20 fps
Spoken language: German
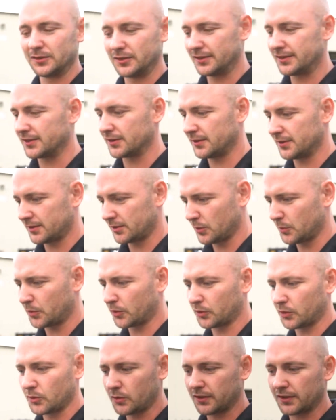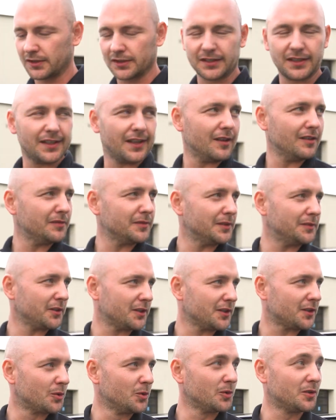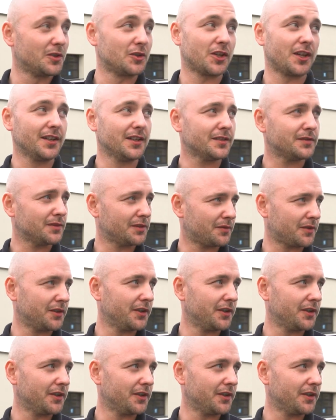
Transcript: und so, so, Produkte, die laufen halt wirklich gut. Geschenke für die